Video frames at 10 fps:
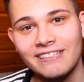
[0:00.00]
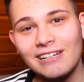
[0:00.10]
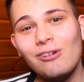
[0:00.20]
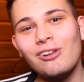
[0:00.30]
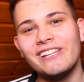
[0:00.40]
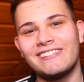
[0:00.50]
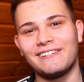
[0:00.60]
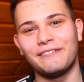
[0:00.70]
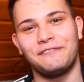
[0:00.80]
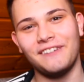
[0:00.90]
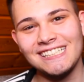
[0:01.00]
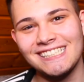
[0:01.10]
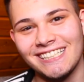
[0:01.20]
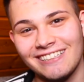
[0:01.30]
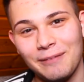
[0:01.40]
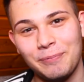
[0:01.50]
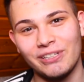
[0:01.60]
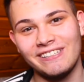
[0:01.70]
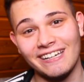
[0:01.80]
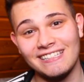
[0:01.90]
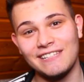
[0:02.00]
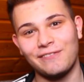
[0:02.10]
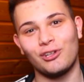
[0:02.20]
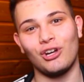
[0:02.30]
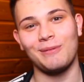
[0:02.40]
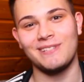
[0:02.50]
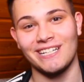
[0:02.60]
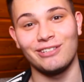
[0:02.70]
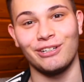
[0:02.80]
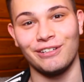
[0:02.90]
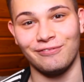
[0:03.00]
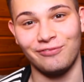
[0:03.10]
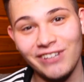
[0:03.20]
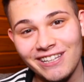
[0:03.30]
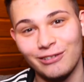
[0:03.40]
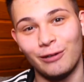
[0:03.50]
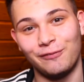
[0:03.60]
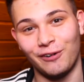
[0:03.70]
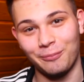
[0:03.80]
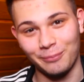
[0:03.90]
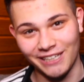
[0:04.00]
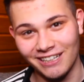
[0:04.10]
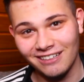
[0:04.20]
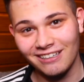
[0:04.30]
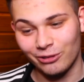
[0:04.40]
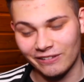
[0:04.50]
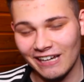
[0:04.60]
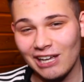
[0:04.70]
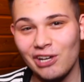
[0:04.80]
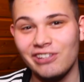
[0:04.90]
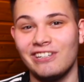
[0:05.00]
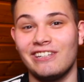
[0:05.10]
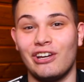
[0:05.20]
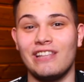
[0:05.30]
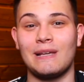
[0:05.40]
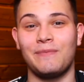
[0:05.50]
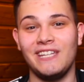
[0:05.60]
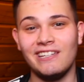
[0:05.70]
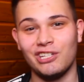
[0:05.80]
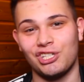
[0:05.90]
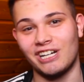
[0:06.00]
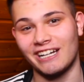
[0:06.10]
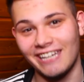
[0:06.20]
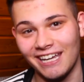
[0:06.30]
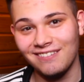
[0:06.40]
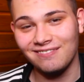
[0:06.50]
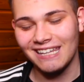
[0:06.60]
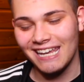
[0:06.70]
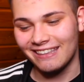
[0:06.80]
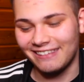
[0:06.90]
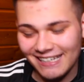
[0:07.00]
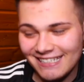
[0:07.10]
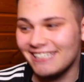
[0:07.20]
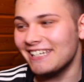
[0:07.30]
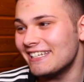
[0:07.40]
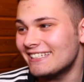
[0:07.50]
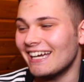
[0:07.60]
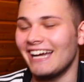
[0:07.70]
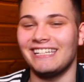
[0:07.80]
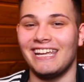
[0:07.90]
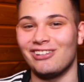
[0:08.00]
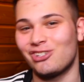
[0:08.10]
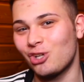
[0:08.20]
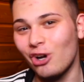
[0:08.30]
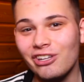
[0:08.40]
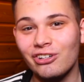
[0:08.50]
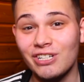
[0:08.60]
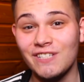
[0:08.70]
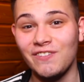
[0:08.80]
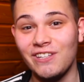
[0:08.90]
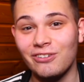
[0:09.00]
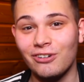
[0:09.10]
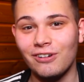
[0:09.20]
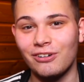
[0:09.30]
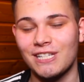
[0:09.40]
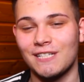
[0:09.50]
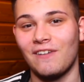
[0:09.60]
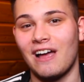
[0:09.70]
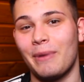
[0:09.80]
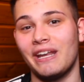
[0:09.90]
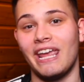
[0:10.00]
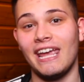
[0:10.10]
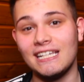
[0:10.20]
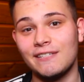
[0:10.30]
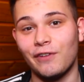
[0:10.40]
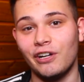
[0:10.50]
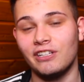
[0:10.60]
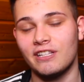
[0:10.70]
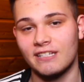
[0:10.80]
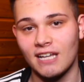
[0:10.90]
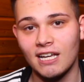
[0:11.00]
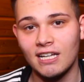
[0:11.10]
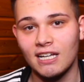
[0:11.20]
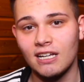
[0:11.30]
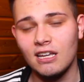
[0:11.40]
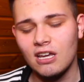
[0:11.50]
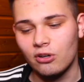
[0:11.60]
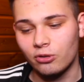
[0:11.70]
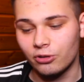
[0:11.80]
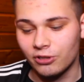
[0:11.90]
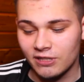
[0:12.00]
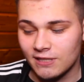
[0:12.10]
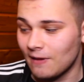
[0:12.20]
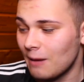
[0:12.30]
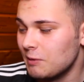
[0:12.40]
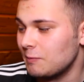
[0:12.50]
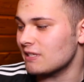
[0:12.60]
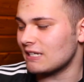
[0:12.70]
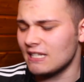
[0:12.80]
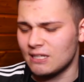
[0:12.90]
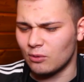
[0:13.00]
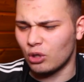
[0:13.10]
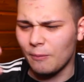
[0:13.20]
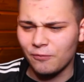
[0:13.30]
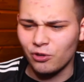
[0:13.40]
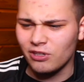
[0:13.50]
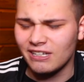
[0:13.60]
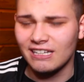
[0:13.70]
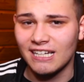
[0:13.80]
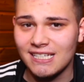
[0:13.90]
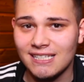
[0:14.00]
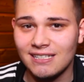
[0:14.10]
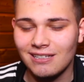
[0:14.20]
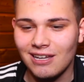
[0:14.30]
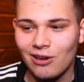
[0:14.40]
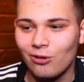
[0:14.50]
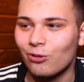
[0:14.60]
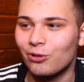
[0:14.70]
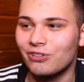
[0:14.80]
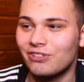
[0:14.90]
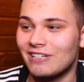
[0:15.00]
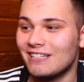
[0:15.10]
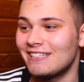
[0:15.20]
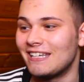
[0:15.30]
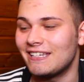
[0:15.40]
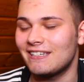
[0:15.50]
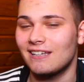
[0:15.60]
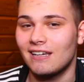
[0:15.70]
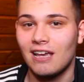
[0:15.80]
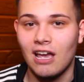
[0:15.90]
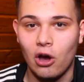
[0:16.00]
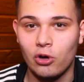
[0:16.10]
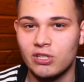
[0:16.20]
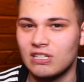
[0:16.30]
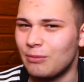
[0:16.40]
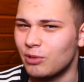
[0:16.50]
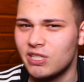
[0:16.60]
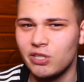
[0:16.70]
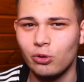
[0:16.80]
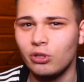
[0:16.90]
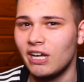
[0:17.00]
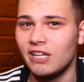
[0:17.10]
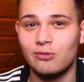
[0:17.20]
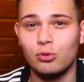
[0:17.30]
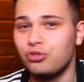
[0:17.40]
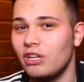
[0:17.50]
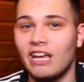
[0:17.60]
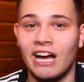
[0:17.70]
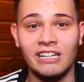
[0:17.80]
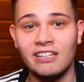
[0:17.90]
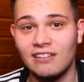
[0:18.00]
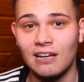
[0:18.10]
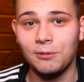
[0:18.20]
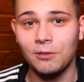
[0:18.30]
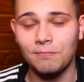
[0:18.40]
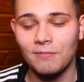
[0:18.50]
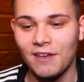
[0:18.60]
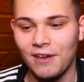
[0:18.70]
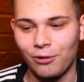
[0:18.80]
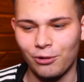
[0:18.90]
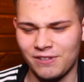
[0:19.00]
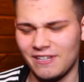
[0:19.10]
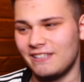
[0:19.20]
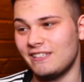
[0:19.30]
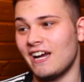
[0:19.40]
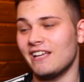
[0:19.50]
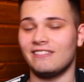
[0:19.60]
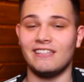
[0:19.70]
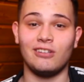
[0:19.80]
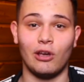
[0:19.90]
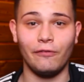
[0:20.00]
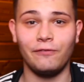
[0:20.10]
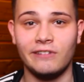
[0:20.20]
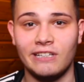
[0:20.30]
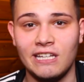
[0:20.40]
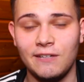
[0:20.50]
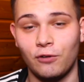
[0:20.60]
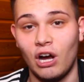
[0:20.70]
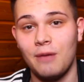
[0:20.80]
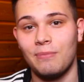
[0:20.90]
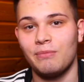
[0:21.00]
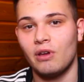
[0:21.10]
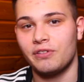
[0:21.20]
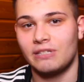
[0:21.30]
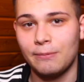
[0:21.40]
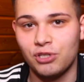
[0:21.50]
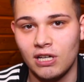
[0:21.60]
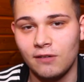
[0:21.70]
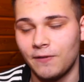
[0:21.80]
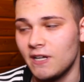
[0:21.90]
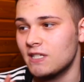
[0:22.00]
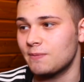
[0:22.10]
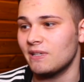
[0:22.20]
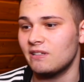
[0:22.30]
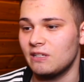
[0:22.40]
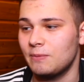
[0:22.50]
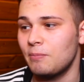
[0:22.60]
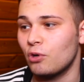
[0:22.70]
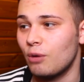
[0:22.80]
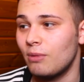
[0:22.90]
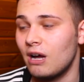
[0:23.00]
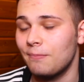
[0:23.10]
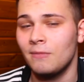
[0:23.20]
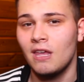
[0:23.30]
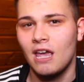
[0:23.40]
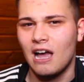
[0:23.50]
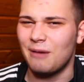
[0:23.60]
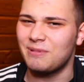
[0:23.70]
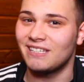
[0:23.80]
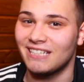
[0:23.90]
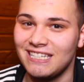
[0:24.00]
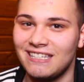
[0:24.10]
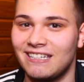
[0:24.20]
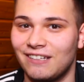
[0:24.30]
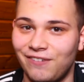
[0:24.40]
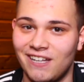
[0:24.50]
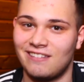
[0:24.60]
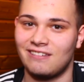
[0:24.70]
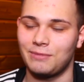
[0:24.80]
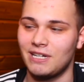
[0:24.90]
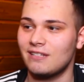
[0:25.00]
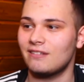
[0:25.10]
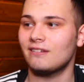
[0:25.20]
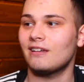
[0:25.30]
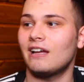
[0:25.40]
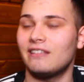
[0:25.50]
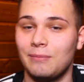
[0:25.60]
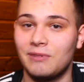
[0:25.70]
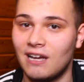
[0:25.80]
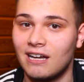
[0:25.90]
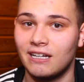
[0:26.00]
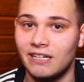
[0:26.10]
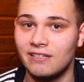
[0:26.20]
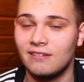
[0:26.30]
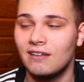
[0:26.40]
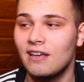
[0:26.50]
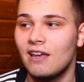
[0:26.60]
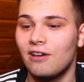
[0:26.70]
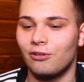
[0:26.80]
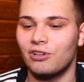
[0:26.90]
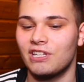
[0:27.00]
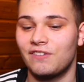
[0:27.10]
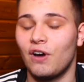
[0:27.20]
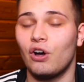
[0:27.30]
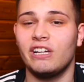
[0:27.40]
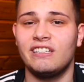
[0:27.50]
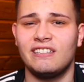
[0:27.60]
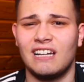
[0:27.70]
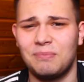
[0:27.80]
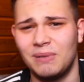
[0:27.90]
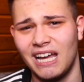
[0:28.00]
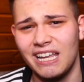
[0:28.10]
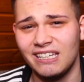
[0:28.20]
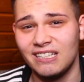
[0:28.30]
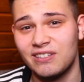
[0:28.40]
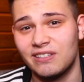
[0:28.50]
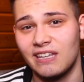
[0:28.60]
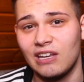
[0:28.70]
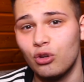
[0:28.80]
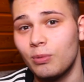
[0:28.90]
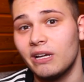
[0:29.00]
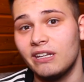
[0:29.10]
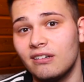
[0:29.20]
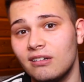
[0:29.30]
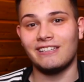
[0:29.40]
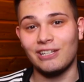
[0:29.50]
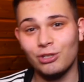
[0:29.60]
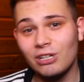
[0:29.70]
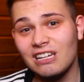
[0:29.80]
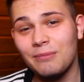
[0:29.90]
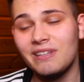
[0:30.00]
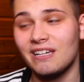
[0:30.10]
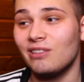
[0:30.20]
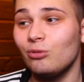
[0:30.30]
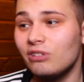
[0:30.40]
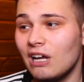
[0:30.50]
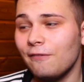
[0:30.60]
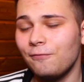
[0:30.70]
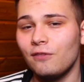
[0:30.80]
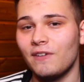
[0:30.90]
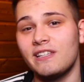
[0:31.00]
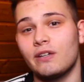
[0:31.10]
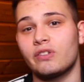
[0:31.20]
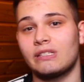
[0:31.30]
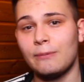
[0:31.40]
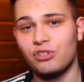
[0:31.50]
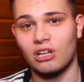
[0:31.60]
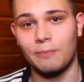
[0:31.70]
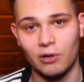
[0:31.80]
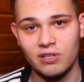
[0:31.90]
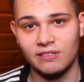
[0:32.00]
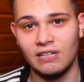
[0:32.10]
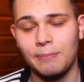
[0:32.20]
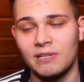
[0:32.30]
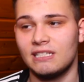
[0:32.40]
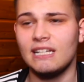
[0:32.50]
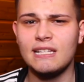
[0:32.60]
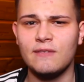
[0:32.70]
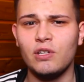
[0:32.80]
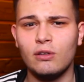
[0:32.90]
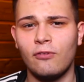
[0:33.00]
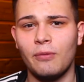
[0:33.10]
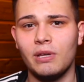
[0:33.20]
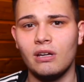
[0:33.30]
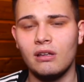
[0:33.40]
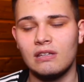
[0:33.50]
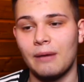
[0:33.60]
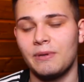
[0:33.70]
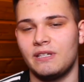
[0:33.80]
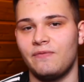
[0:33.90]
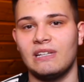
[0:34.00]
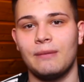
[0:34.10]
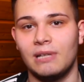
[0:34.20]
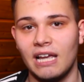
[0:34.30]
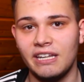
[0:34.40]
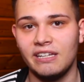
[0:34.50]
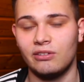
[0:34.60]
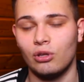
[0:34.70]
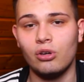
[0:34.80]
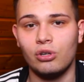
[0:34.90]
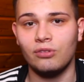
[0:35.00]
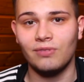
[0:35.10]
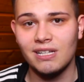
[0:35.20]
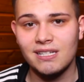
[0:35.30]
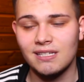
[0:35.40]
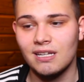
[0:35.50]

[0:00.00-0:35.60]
Yo Leute, was geht ab und herzlich willkommen zu einem neuen Video von mir. Und ja Leute, ihr könnt es am Titel schon erkennen, das hier ist ein Entschuldigungsvideo und zwar meine Ex-Freundin Sarah. Und zwar habe ich mir das Ganze im Kopf durchgehen lassen und dass ich aus Emotionen halt zu schnell gehandelt habe und ich sie halt nicht öffentlich, vor allem bei mir auf Snapchat, falls es manche nicht mitbekommen haben, habe ich sie richtig hart fertig gemacht an dem Tag halt. Und ich war auch richtig hart beleidigend gegenüber ihr. Ich entschuldige mich halt nur dafür, was ich auf Snapchat gepostet habe. Das letzte Video von mir, da habe ich sie weder beleidigt noch irgendwas.